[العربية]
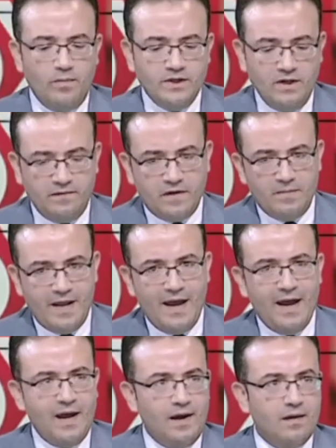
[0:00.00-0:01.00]
هو بيضعف
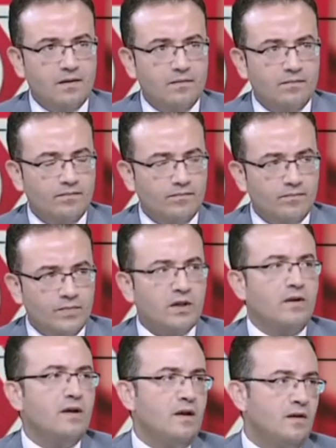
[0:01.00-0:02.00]
المناعه
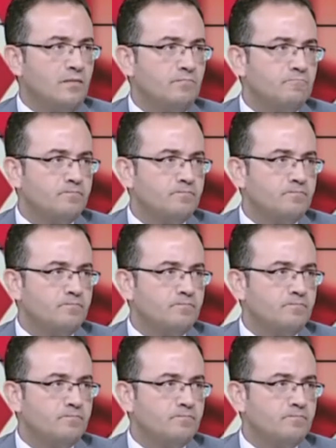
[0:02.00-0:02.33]
بطريقين